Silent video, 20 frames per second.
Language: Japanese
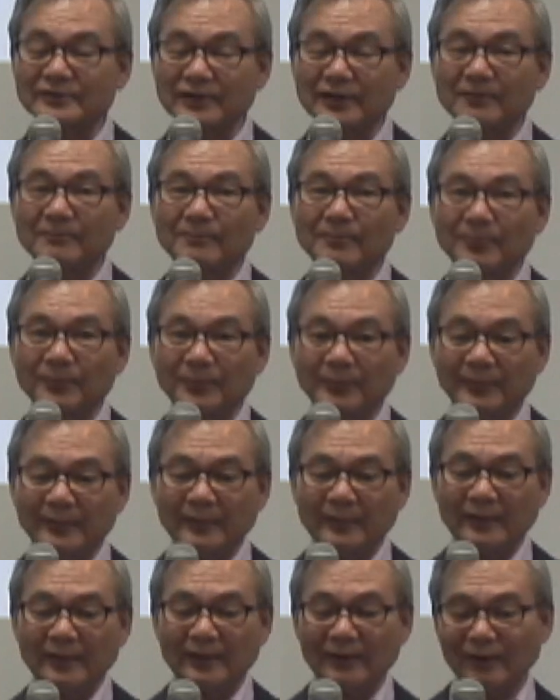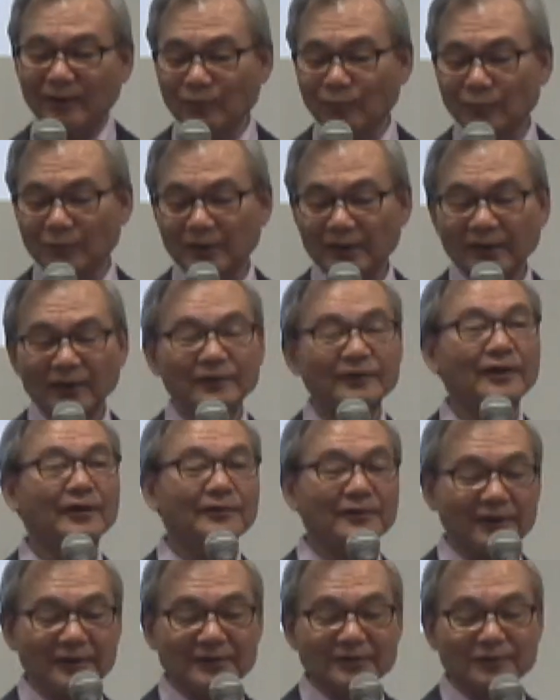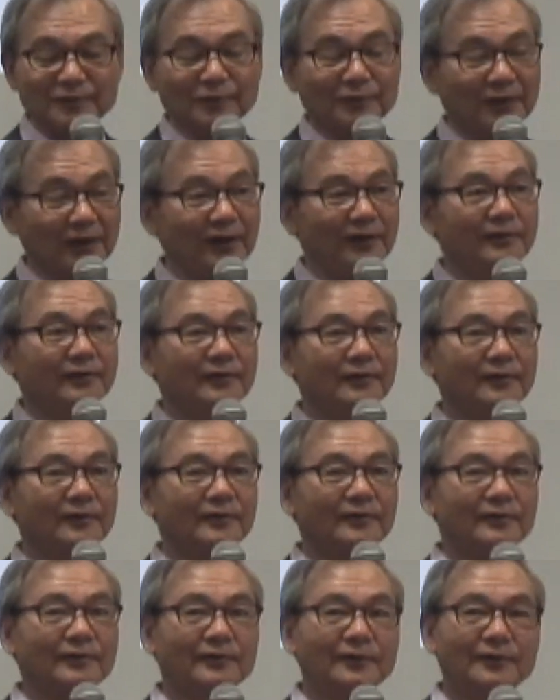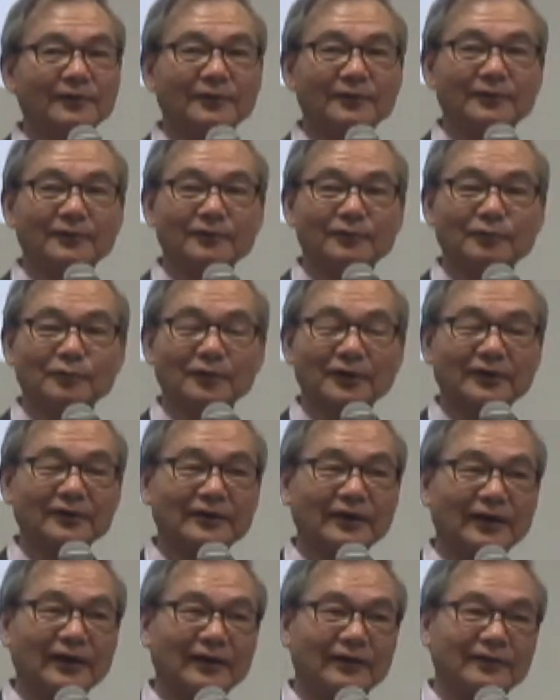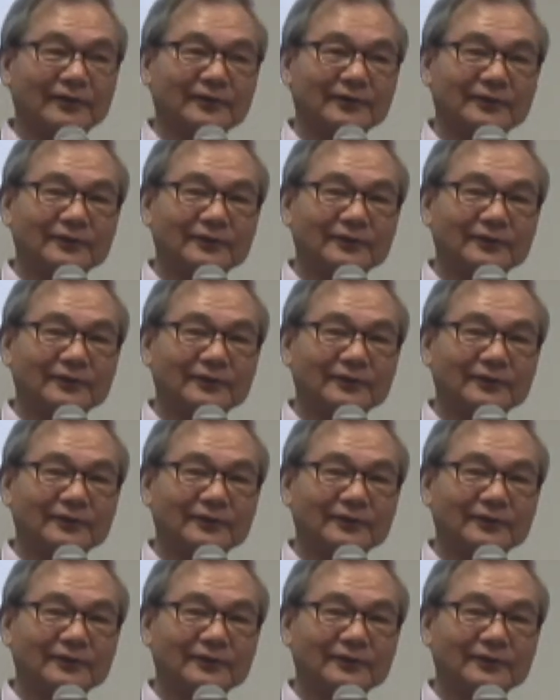すねこれなんだよねきっとねこの方、